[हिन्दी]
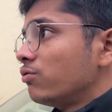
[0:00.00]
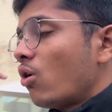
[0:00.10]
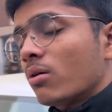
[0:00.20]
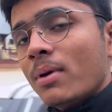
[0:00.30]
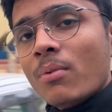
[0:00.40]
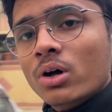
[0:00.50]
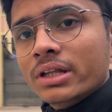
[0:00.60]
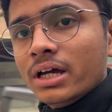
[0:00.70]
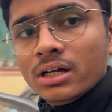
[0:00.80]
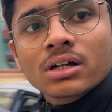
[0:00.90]
फॉग भी
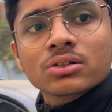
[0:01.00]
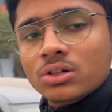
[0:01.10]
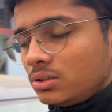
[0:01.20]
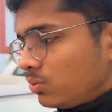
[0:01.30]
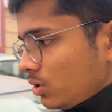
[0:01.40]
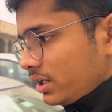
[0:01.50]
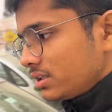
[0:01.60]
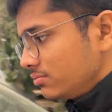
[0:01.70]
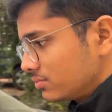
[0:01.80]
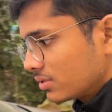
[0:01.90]
बहुत है तो आज पूरा
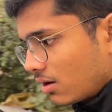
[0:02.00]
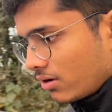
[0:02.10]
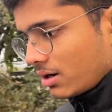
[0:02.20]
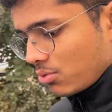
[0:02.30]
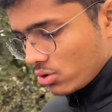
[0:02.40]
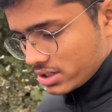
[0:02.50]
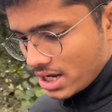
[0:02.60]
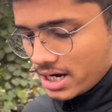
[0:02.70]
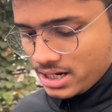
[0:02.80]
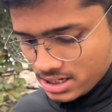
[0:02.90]
एकदम कवर अप होके
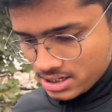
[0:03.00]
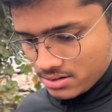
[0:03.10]
जा रहे हैं